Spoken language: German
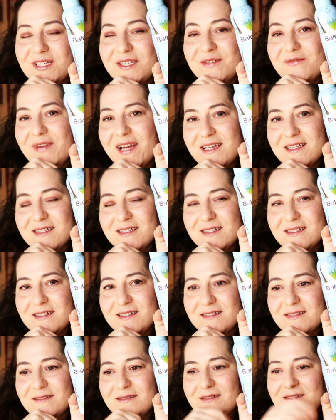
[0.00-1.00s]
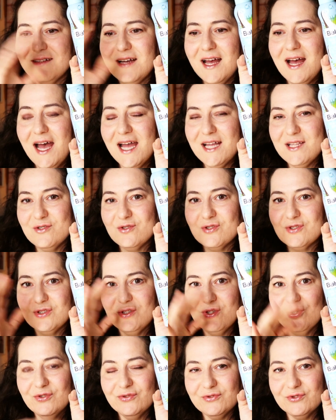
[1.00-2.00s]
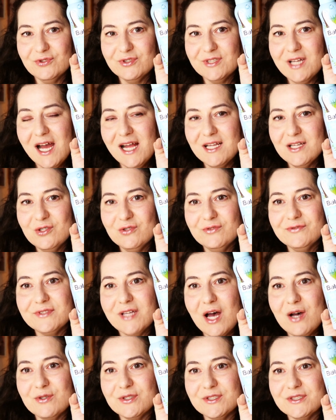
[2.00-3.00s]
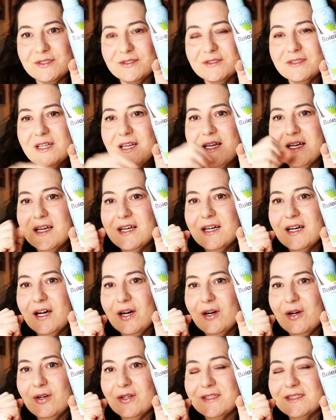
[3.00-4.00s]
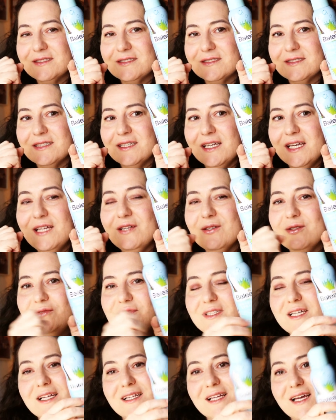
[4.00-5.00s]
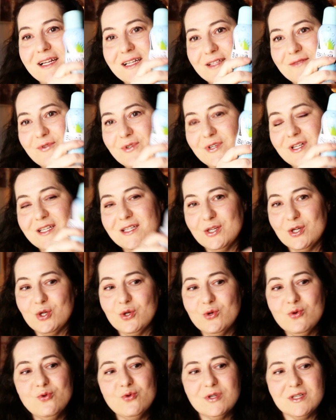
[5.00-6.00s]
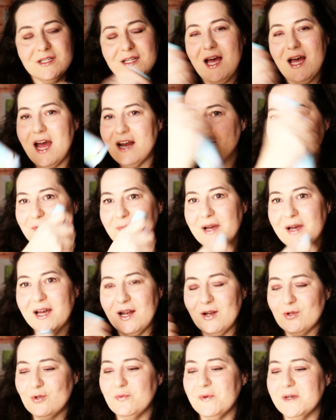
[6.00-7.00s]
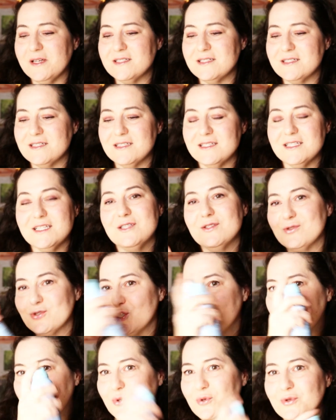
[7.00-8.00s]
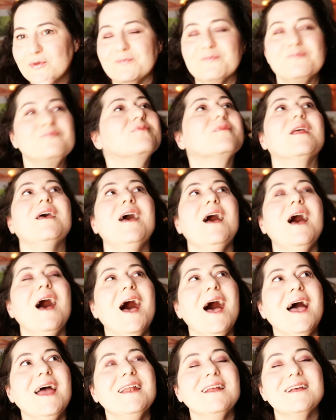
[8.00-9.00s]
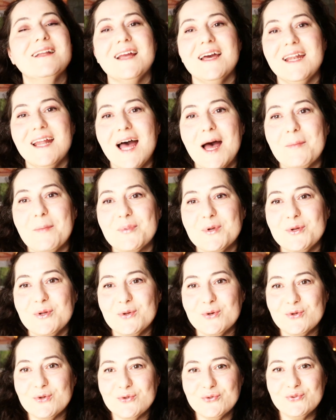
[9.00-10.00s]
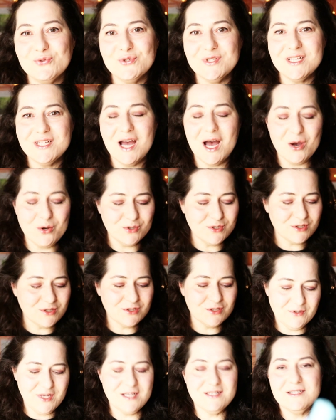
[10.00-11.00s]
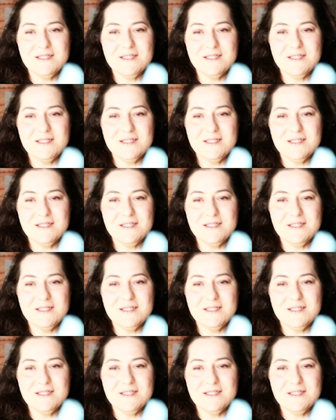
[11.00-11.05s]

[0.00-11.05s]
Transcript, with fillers: den Wechsel Heizungsluft und kalte Luft draußen. Und hin und wieder tat das wirklich gut, einfach mal übers Gesicht zu sprühen. Eine kleine Abkühlung für die Haut. Das